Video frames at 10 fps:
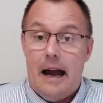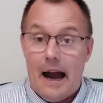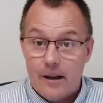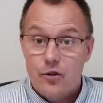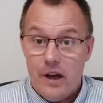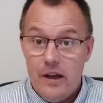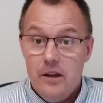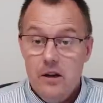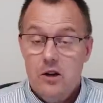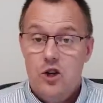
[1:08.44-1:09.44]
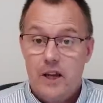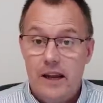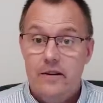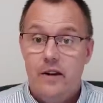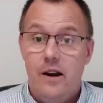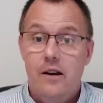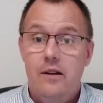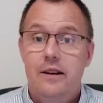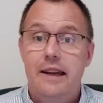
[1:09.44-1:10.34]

Aktuell steigt ja